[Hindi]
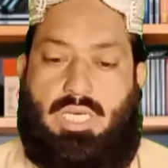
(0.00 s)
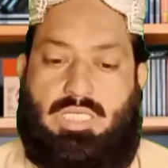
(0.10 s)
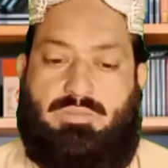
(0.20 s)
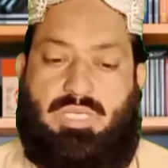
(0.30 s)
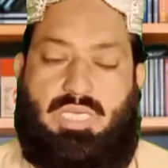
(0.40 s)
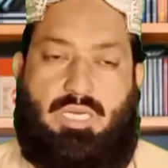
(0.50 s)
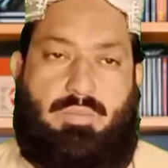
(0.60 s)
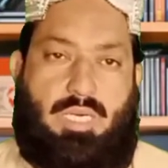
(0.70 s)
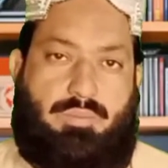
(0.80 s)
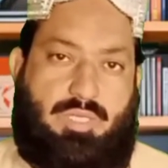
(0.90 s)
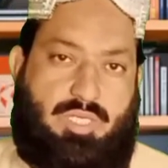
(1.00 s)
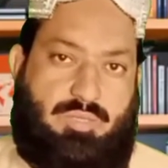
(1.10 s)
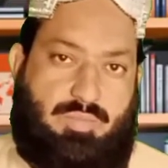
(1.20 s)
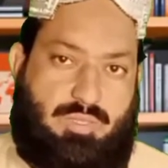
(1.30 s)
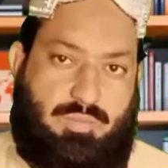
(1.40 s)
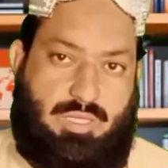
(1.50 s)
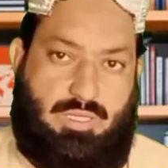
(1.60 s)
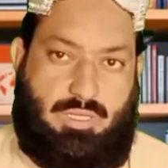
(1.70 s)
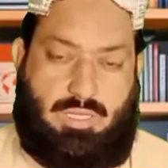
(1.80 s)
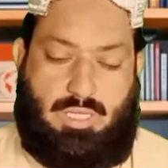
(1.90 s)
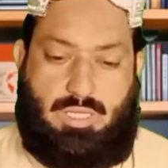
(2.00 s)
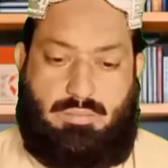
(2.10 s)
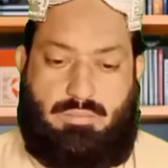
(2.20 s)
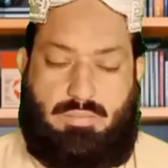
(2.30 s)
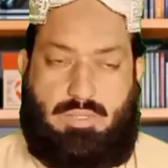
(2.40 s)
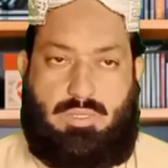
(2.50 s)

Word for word: आज मैं अब आपकी खिदमत में एक अहम